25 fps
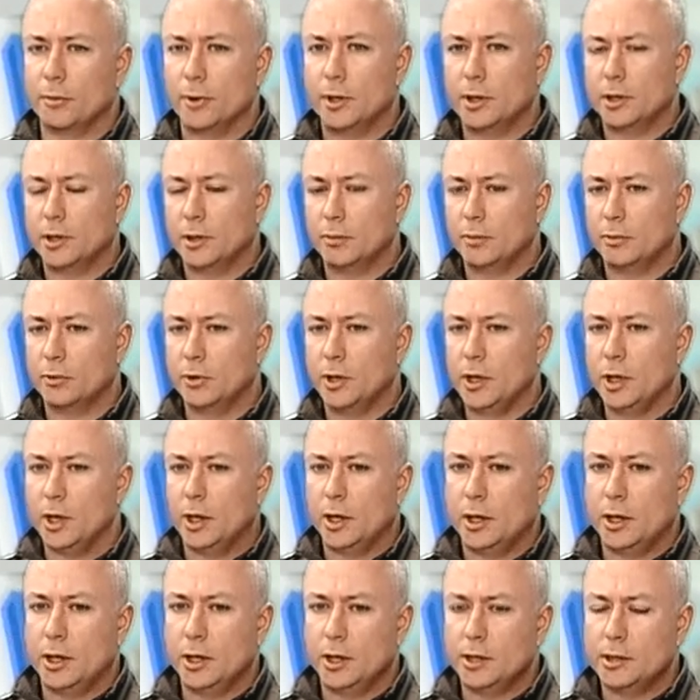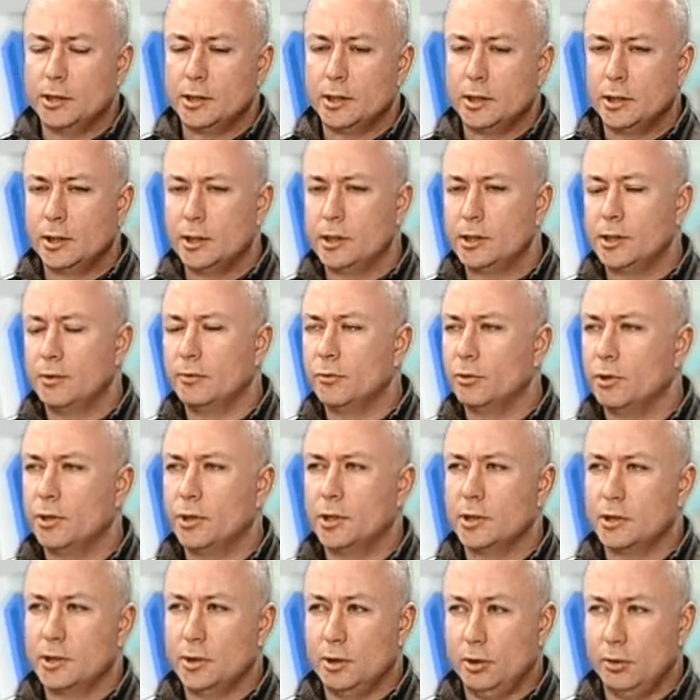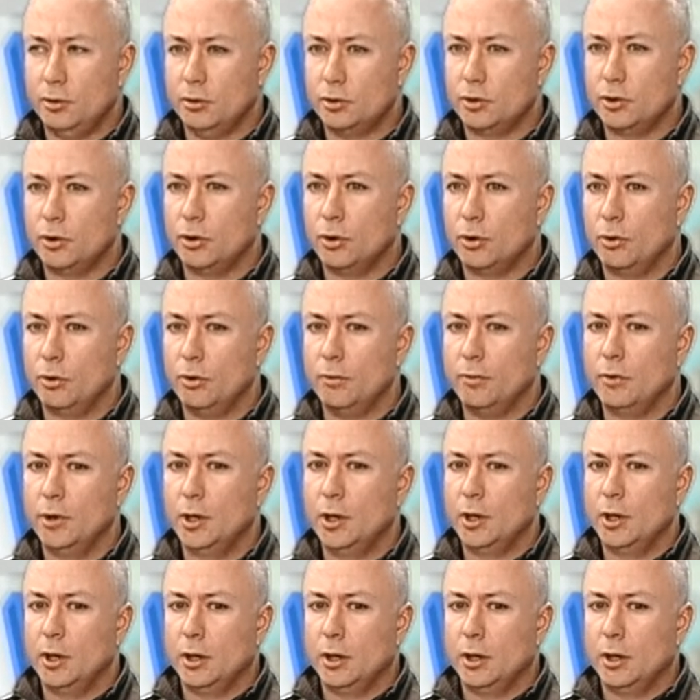Поэтому если ты сегодня сдаешь кровь,